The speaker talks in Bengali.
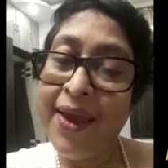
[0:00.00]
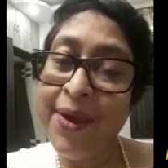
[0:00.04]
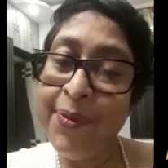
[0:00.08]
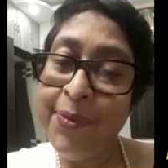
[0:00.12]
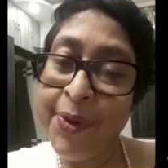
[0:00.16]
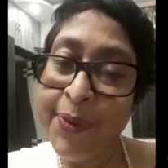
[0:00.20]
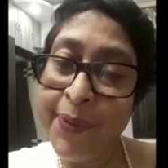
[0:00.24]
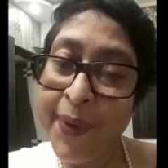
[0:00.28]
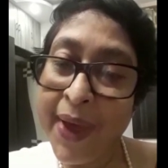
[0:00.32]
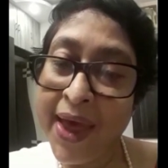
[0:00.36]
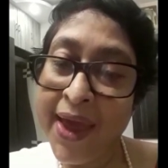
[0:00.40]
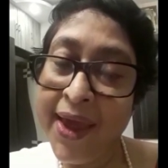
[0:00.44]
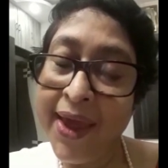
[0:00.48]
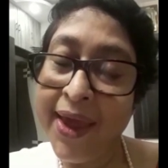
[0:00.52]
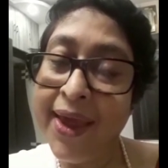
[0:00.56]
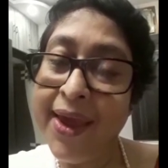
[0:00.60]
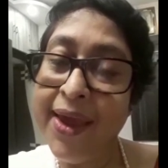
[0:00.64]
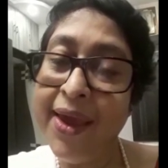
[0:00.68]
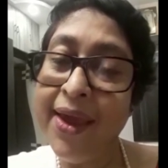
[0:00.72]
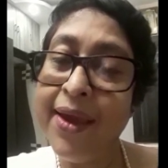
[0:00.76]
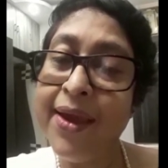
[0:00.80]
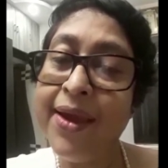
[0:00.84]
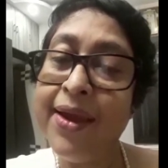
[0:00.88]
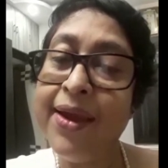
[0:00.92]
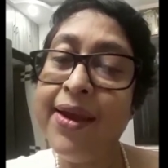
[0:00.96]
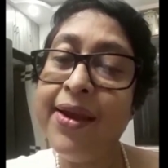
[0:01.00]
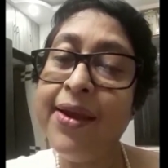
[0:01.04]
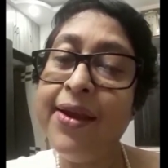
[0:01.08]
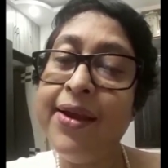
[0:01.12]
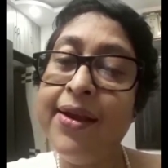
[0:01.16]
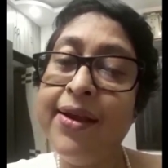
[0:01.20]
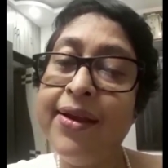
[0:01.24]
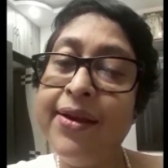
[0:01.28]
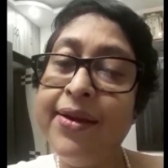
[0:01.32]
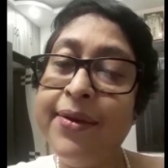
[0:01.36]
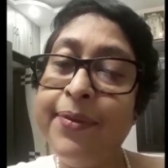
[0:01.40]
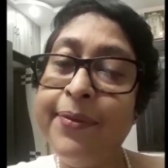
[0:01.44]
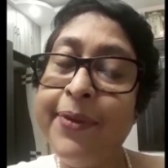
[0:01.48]
এই বিবাহে
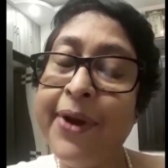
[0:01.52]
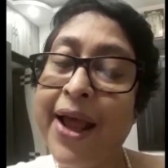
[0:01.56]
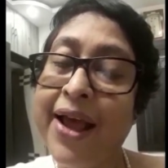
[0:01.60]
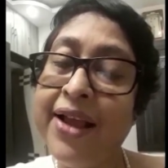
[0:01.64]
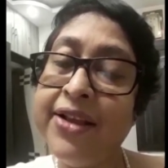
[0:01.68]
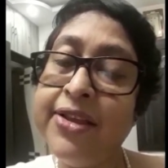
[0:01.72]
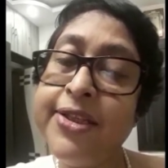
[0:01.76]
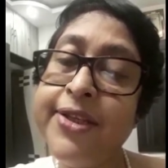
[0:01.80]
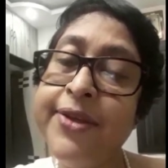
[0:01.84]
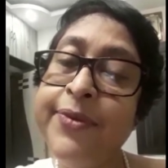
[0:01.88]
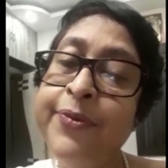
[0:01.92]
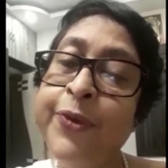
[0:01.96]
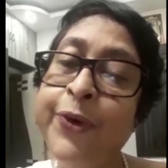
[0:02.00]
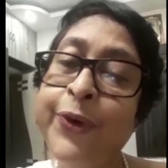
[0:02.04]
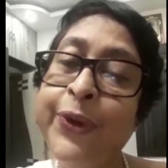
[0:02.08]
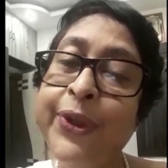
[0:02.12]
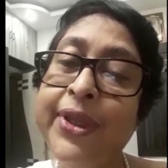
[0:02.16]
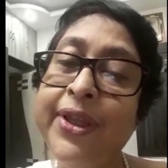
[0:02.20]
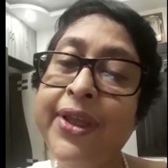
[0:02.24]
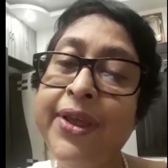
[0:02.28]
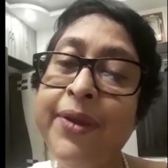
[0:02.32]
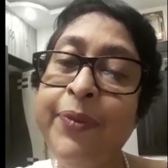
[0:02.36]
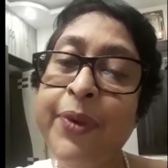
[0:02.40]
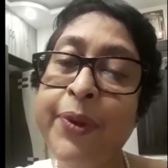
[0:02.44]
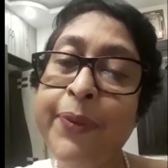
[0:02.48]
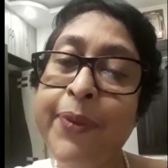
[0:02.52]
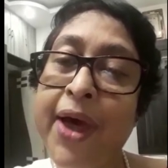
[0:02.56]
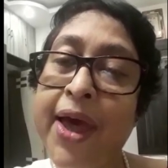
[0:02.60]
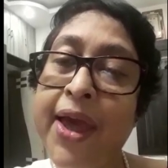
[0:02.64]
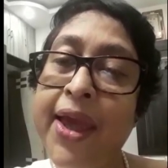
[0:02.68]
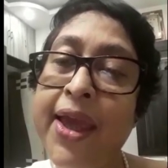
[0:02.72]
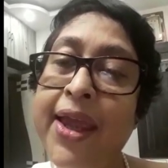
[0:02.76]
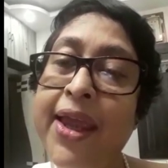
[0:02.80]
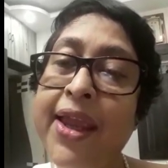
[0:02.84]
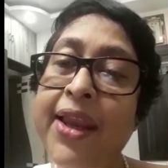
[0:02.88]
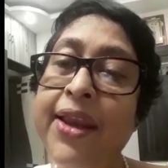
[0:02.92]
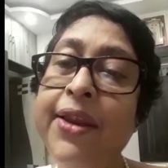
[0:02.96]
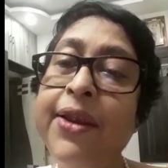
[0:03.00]
প্রাচীন বৈদিক
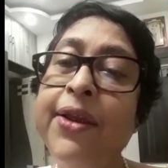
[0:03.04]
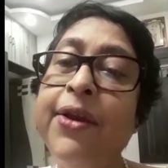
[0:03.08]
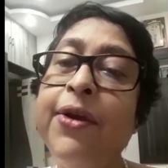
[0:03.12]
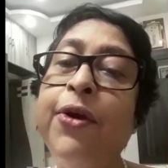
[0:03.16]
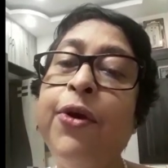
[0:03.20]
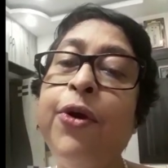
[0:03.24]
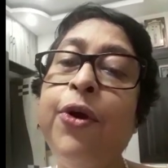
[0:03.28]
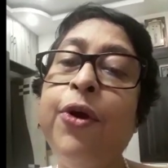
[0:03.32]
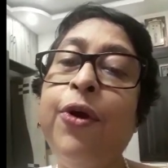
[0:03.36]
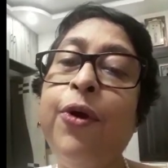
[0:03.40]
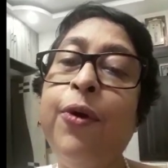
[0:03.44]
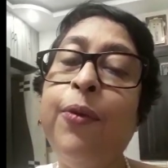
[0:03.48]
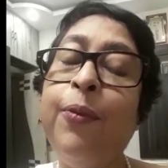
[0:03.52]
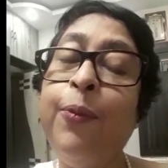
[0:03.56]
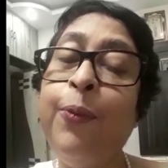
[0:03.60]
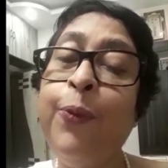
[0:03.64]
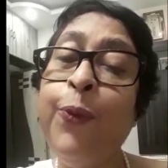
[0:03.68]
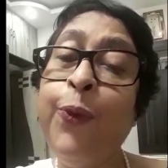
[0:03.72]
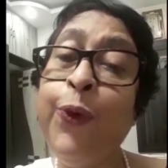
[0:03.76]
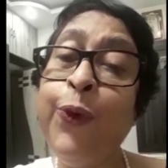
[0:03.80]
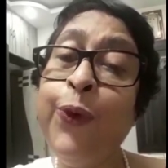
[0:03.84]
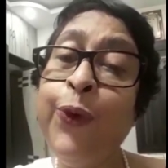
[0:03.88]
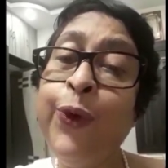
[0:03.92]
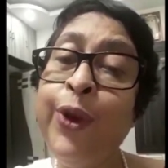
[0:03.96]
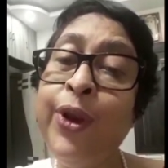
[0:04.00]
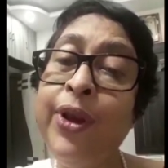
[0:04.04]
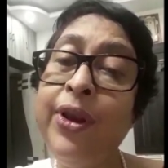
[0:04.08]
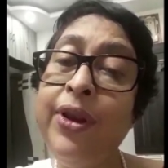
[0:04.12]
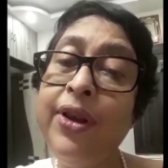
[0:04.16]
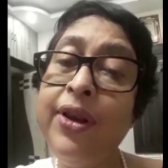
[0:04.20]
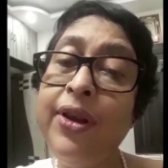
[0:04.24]
বিবাহের মূল